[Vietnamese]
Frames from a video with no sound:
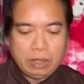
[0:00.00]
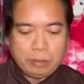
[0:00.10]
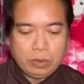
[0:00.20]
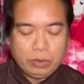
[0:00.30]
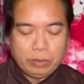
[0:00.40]

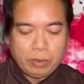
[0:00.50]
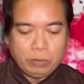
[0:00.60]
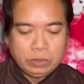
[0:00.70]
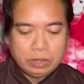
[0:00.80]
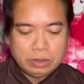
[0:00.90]
Nam mô
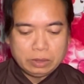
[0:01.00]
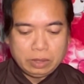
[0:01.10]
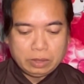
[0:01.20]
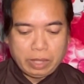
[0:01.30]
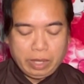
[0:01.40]
Bổn sư
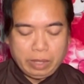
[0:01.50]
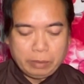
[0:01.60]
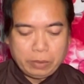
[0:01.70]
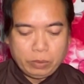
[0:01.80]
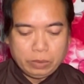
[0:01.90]
Thích
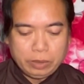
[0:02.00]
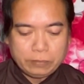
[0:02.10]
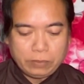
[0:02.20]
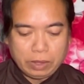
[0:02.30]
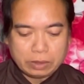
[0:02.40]
Ca Mâu Ni
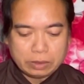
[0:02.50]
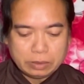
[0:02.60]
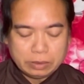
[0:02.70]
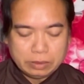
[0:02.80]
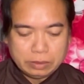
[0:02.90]
Phật.
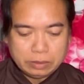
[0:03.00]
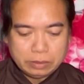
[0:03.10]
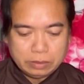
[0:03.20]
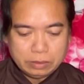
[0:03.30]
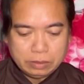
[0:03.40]

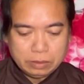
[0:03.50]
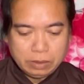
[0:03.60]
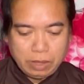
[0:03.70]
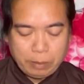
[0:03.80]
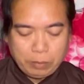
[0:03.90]

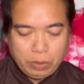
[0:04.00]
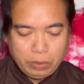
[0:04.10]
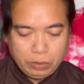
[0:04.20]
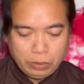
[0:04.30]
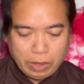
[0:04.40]
Nam
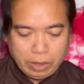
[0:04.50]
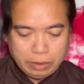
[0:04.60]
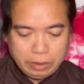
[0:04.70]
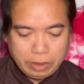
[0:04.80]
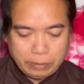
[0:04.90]
mô
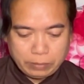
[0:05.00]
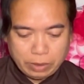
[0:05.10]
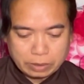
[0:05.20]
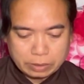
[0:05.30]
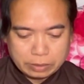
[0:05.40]
A Di Đà Phật.